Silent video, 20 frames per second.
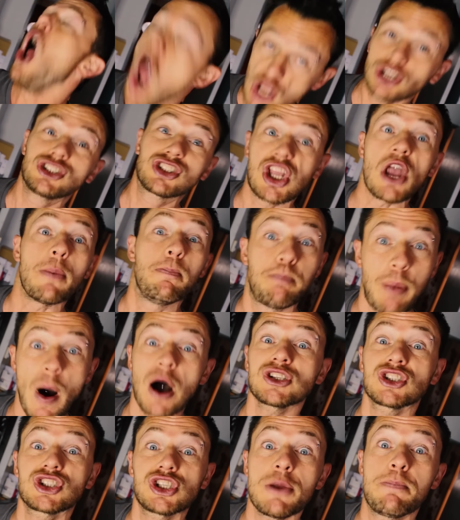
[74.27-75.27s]
Et c'est
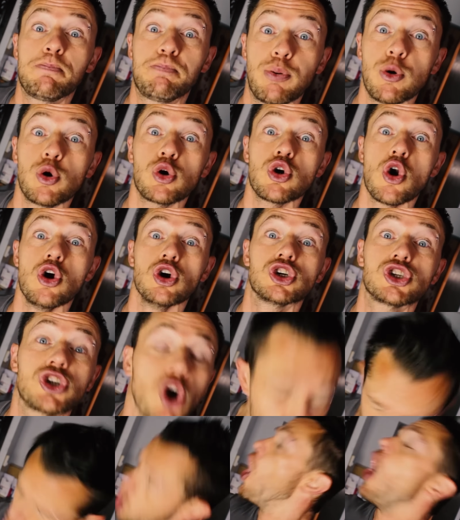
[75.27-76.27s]
parti pour le
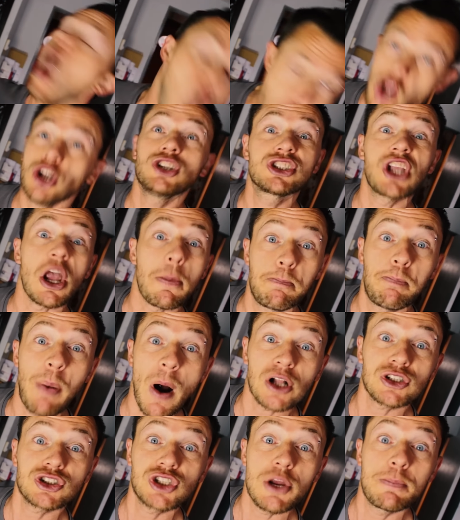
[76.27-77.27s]
show Et c'est
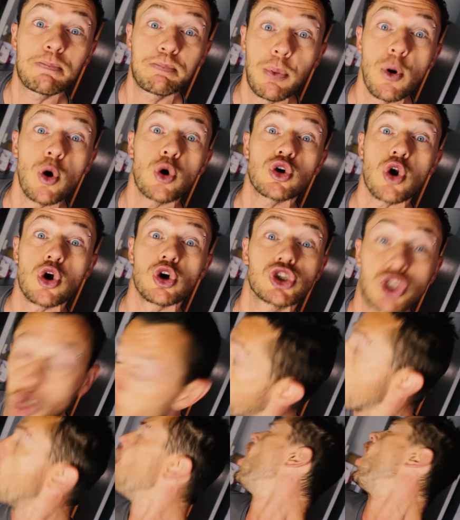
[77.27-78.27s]
parti pour le
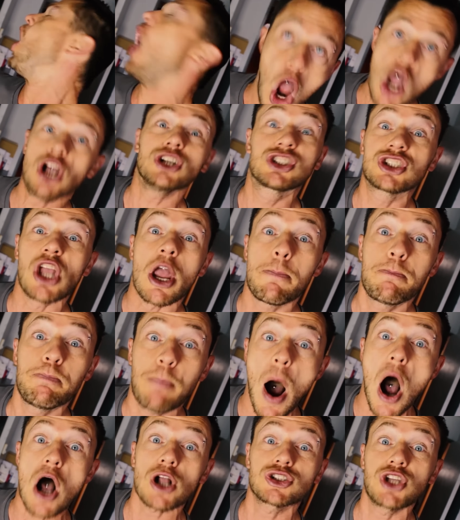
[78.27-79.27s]
show Et c'est
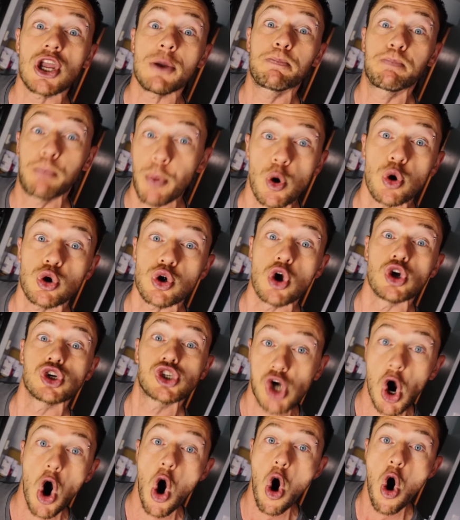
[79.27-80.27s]
parti pour le
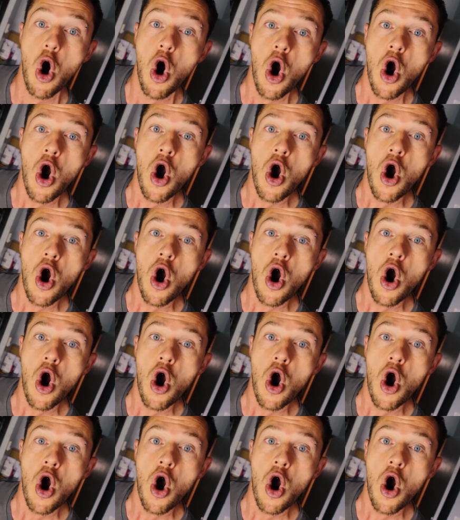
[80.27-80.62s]
show